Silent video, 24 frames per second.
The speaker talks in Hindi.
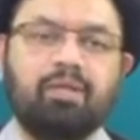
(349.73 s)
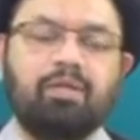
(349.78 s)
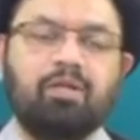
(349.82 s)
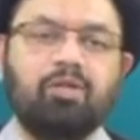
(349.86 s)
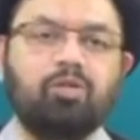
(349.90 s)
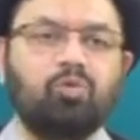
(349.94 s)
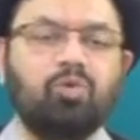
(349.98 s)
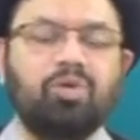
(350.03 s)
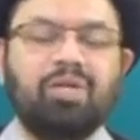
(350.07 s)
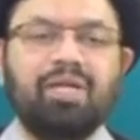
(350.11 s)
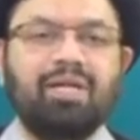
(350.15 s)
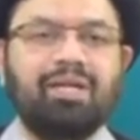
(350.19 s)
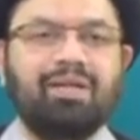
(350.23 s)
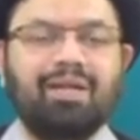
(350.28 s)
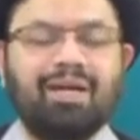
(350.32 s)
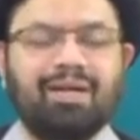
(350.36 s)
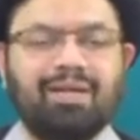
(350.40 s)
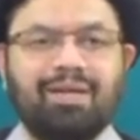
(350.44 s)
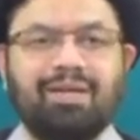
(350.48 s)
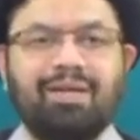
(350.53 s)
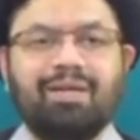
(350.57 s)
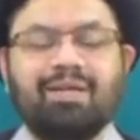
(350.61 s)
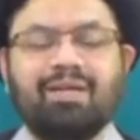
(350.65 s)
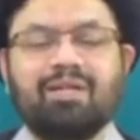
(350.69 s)
तो ये न
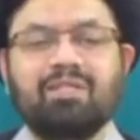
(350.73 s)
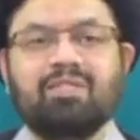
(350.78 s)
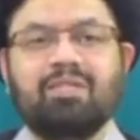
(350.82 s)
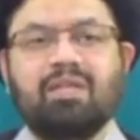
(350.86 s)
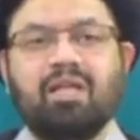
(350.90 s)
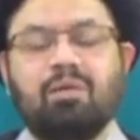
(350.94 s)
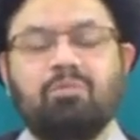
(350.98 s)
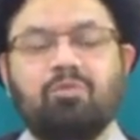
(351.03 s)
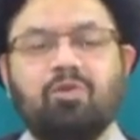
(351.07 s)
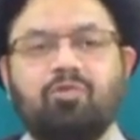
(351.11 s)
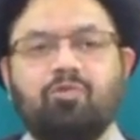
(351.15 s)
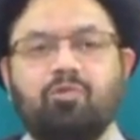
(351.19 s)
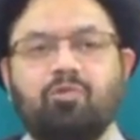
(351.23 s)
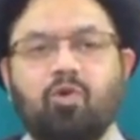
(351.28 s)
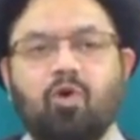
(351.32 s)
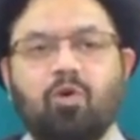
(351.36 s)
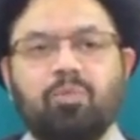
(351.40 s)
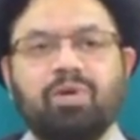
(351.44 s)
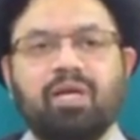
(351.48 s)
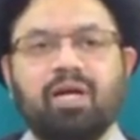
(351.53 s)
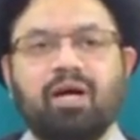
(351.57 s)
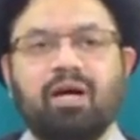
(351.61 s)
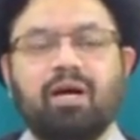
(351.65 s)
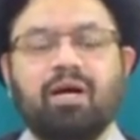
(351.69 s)
कहें कि
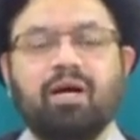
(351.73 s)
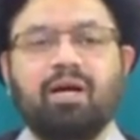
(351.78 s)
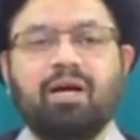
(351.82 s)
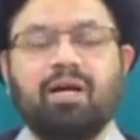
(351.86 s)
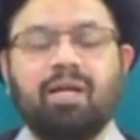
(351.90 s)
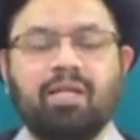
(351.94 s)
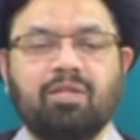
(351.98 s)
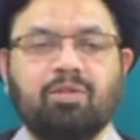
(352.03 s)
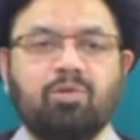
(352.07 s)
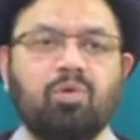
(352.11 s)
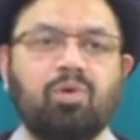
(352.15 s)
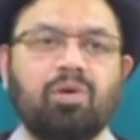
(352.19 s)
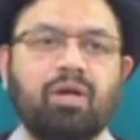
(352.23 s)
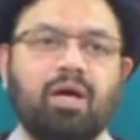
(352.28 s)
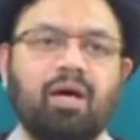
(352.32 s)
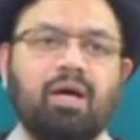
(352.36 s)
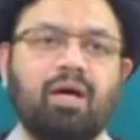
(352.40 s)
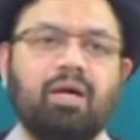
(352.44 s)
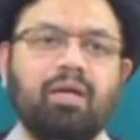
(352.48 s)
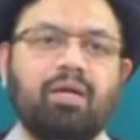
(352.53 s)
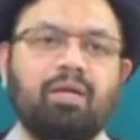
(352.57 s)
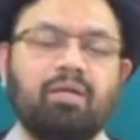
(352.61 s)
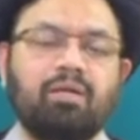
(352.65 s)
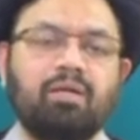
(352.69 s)
इस्लामोफोबिया गलत हो
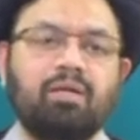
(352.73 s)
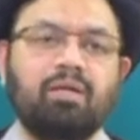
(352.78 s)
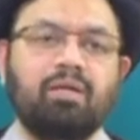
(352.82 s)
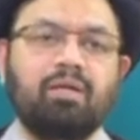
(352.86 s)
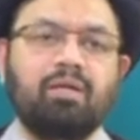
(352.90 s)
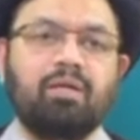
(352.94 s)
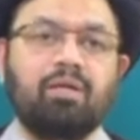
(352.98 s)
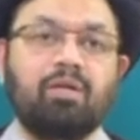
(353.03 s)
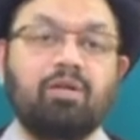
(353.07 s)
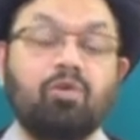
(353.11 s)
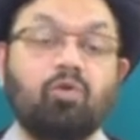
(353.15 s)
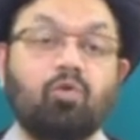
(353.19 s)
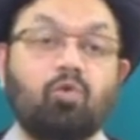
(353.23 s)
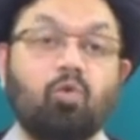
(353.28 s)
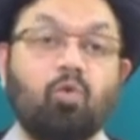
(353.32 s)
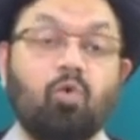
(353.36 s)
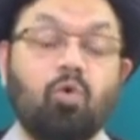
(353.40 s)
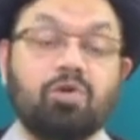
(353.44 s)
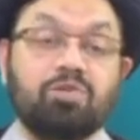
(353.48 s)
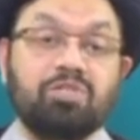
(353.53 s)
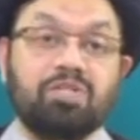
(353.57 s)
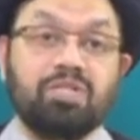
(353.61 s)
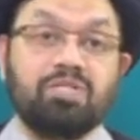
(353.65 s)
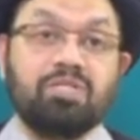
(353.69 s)
रहा है
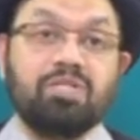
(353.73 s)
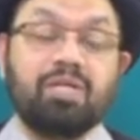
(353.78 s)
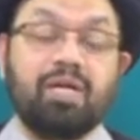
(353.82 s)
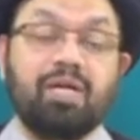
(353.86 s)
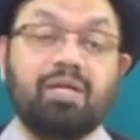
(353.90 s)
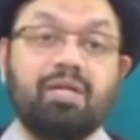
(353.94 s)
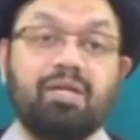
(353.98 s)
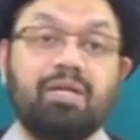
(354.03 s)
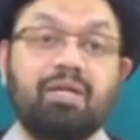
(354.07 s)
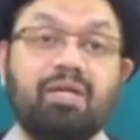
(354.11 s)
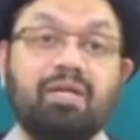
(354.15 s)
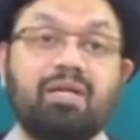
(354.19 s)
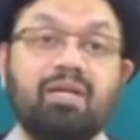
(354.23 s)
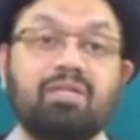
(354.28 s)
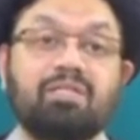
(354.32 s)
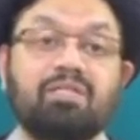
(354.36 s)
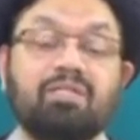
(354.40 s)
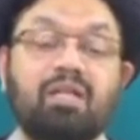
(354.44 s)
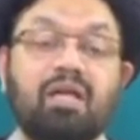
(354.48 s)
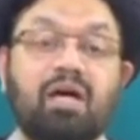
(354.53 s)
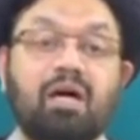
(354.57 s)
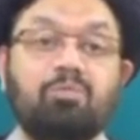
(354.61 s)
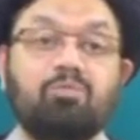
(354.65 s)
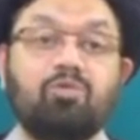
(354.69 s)
कोशिश करें कि
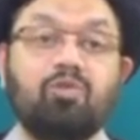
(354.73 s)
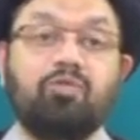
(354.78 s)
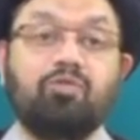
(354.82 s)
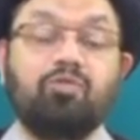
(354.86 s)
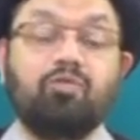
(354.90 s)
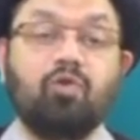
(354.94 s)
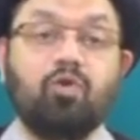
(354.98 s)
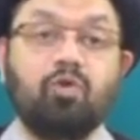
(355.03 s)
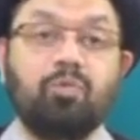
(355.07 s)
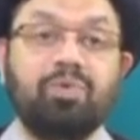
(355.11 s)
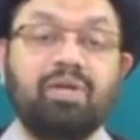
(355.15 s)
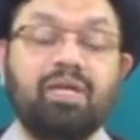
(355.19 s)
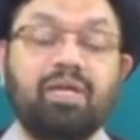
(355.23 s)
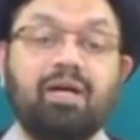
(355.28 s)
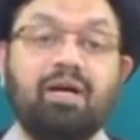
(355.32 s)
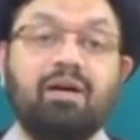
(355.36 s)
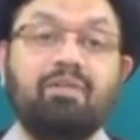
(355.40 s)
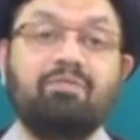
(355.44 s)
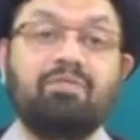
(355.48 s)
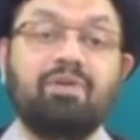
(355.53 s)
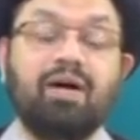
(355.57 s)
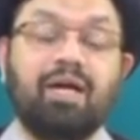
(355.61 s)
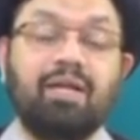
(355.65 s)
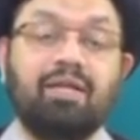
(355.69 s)
इस्लामोफोबिया
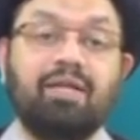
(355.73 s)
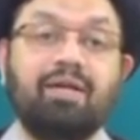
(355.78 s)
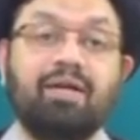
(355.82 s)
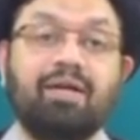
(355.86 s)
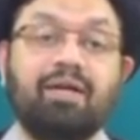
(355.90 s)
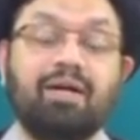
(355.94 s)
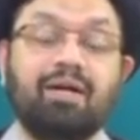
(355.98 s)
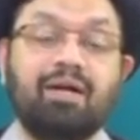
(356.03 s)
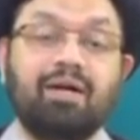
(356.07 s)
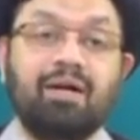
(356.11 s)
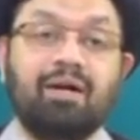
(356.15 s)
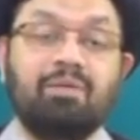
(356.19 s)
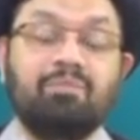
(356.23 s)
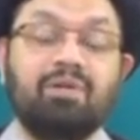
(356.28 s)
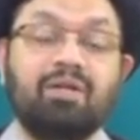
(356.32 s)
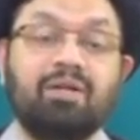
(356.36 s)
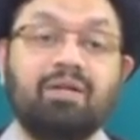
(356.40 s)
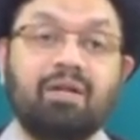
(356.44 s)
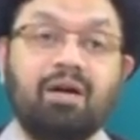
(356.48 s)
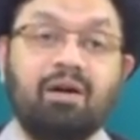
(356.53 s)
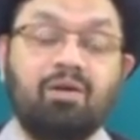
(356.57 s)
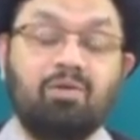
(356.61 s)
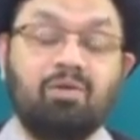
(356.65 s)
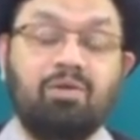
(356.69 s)
वाले काम
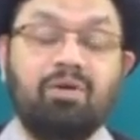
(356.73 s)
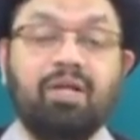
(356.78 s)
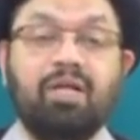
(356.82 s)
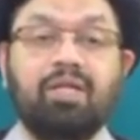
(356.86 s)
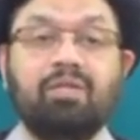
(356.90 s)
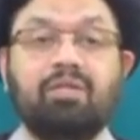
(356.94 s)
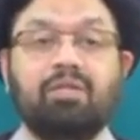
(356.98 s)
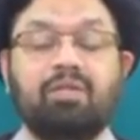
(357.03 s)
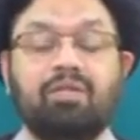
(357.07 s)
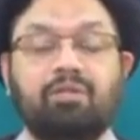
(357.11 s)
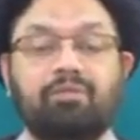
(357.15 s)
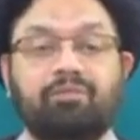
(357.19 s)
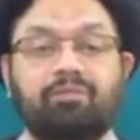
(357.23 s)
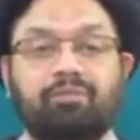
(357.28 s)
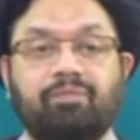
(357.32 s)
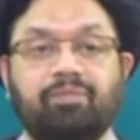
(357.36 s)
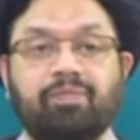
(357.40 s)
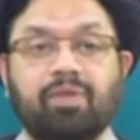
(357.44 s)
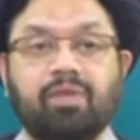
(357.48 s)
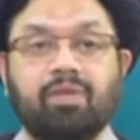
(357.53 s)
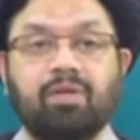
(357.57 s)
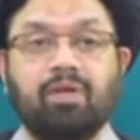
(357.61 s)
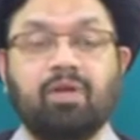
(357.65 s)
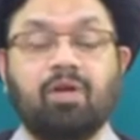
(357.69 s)
न होने दें
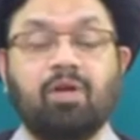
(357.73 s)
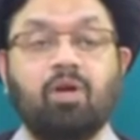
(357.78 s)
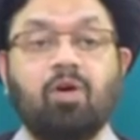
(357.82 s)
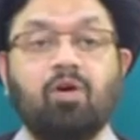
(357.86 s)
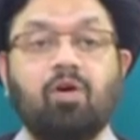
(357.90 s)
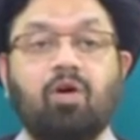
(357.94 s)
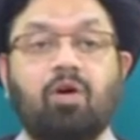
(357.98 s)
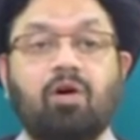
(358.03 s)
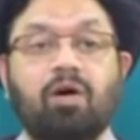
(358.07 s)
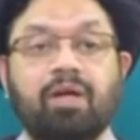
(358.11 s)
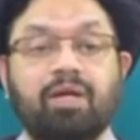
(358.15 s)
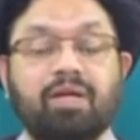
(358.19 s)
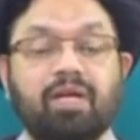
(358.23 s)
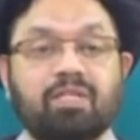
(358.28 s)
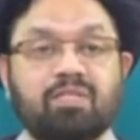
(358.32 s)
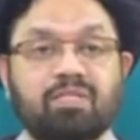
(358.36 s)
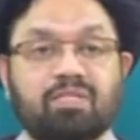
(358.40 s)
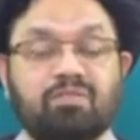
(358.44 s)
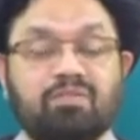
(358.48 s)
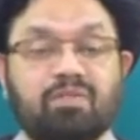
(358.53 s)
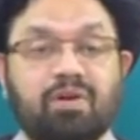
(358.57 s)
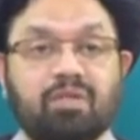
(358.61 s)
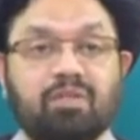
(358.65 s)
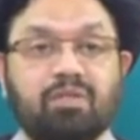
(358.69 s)
और
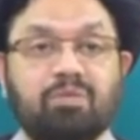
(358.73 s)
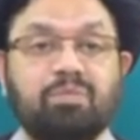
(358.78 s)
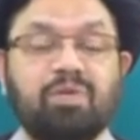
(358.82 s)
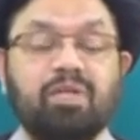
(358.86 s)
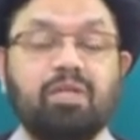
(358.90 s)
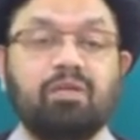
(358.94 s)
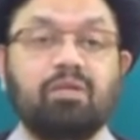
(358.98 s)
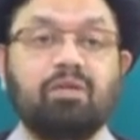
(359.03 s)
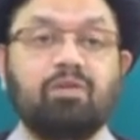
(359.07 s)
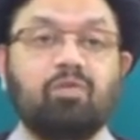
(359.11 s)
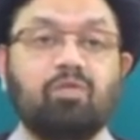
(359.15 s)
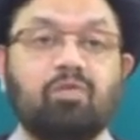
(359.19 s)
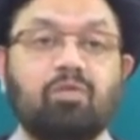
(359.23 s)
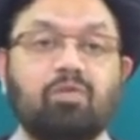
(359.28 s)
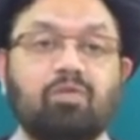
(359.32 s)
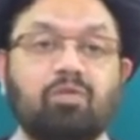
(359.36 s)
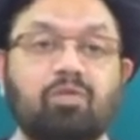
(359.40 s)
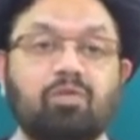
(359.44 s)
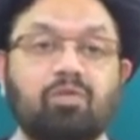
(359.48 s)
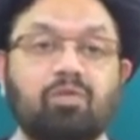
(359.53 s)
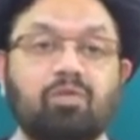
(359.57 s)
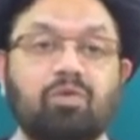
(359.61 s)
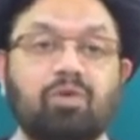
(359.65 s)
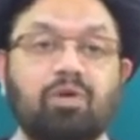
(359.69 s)
इस वक्त भी
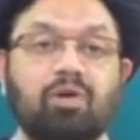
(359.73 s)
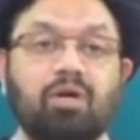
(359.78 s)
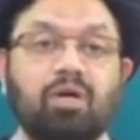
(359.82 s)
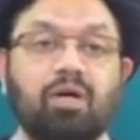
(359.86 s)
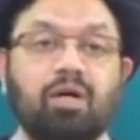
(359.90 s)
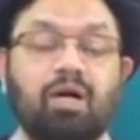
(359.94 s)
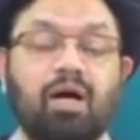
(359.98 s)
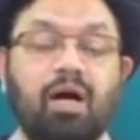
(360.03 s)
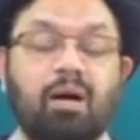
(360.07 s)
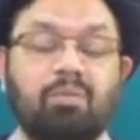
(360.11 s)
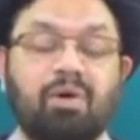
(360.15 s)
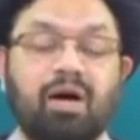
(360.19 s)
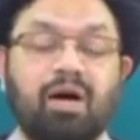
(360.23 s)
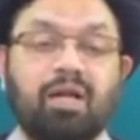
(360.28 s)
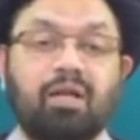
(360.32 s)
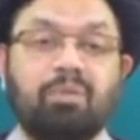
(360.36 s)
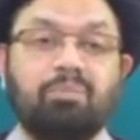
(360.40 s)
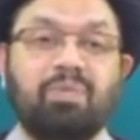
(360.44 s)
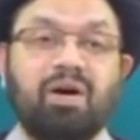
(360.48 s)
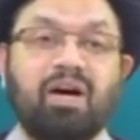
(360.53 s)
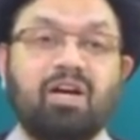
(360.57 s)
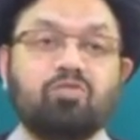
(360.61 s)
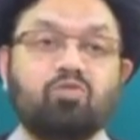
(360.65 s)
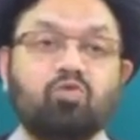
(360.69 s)
हमारे
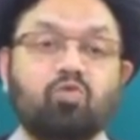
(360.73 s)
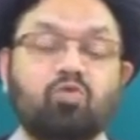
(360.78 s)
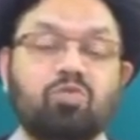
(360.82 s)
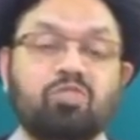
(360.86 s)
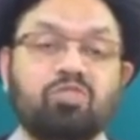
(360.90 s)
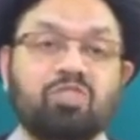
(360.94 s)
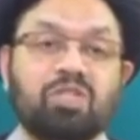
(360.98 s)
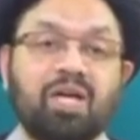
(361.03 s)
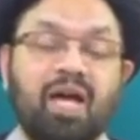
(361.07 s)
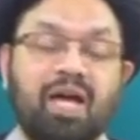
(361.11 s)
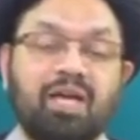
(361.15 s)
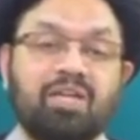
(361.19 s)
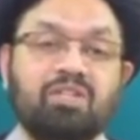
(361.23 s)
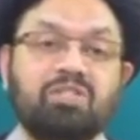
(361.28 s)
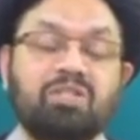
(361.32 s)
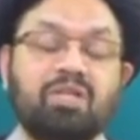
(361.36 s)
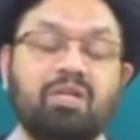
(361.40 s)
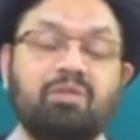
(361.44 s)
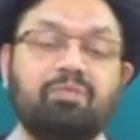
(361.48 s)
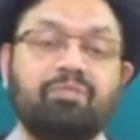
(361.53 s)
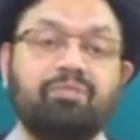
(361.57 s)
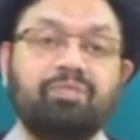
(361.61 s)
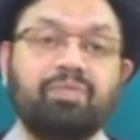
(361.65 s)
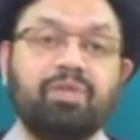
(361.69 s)
पास गुंजाइश
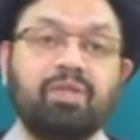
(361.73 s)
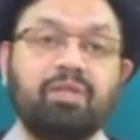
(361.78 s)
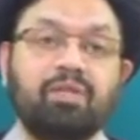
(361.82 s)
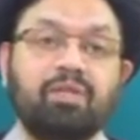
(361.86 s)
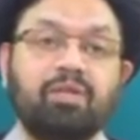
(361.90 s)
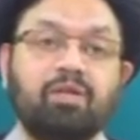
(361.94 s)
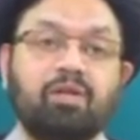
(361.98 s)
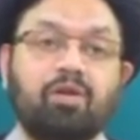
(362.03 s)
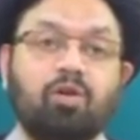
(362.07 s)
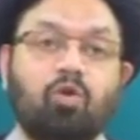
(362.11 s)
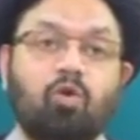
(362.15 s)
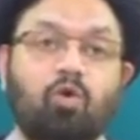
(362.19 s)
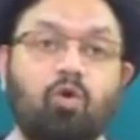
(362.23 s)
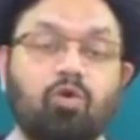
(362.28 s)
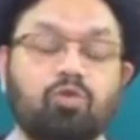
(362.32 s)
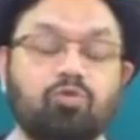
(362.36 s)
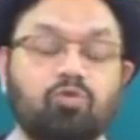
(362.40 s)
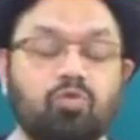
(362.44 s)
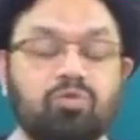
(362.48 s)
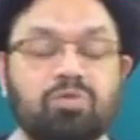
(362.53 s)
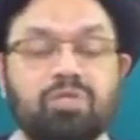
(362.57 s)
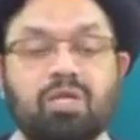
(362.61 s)
है खसूस